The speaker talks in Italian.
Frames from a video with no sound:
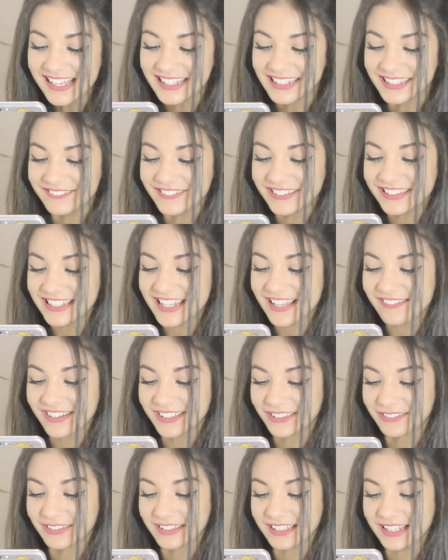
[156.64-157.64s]
Ti metti
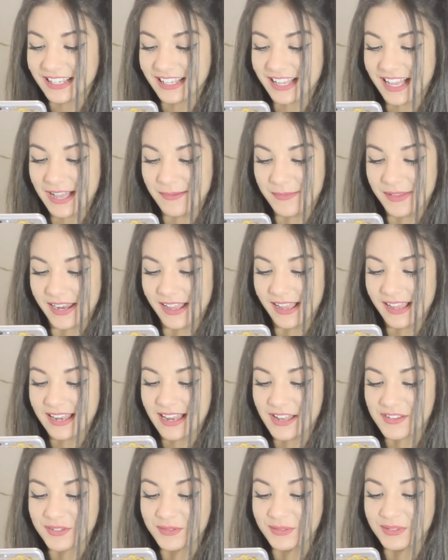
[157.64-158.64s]
davanti a una telecamera e
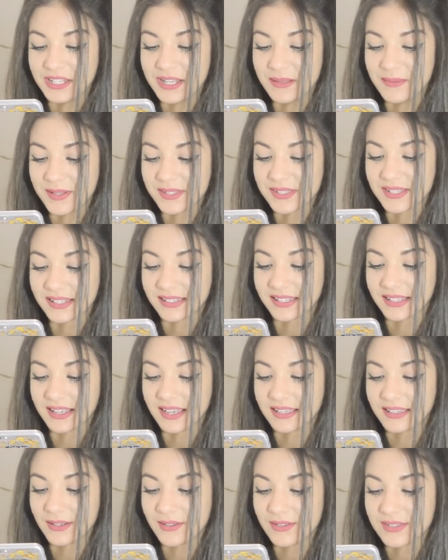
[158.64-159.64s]
lasci tutte le persone
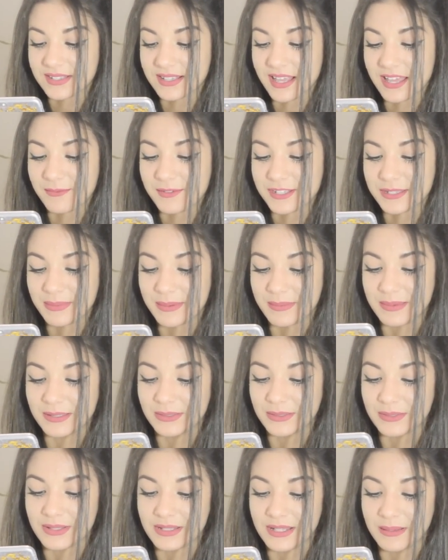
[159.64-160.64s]
attaccate allo schermo
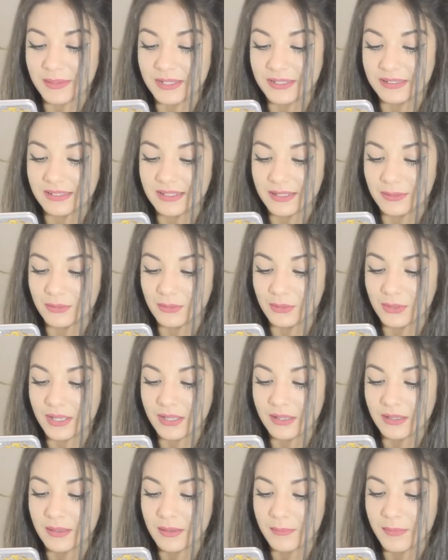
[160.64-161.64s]
esprimendo solamente le tue
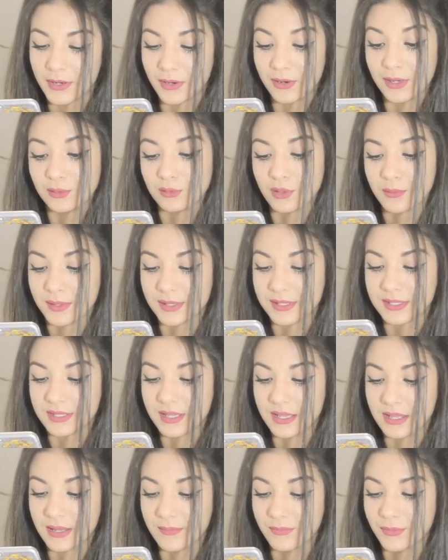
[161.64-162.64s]
parole e i tuoi
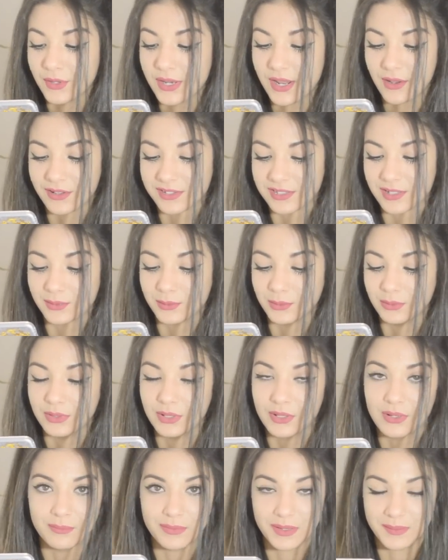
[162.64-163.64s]
pensieri. Non è cosa da
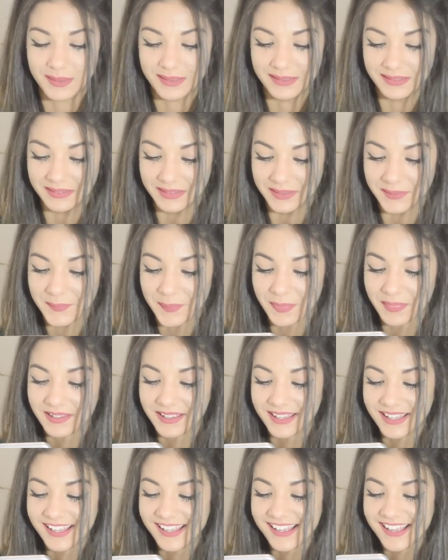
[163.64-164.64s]
tutti, complimenti.
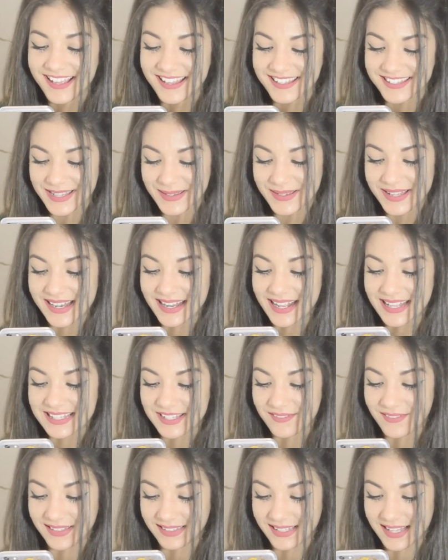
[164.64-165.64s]
Sei una
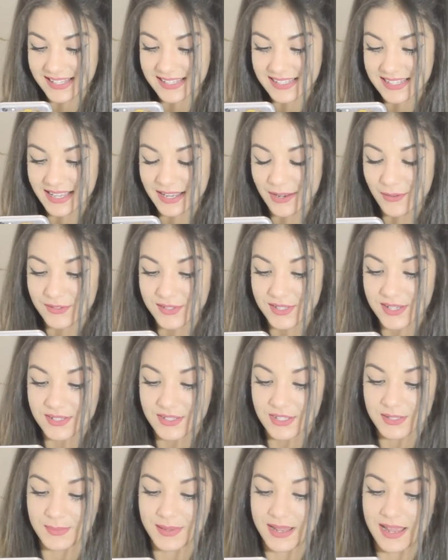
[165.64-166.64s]
ragazza fantastica, da un
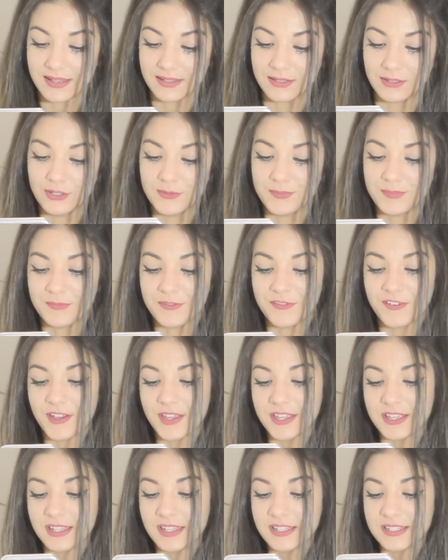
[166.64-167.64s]
sorriso splendido, mi
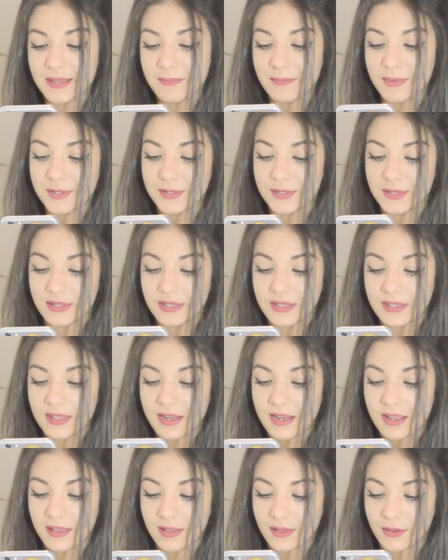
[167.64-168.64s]
fai sempre
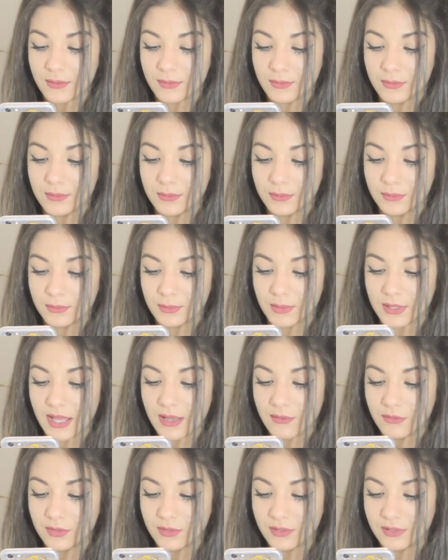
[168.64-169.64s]
sorridere con un tuo
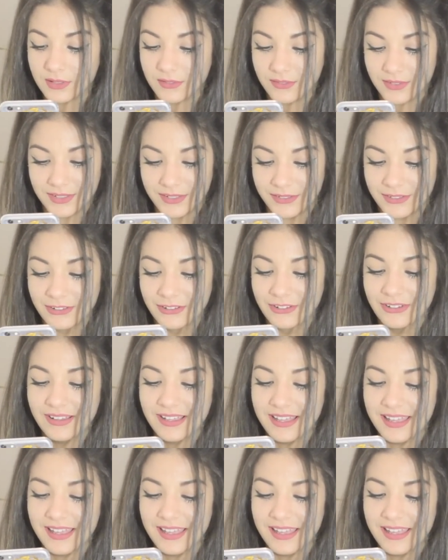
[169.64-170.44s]
cavolo di video.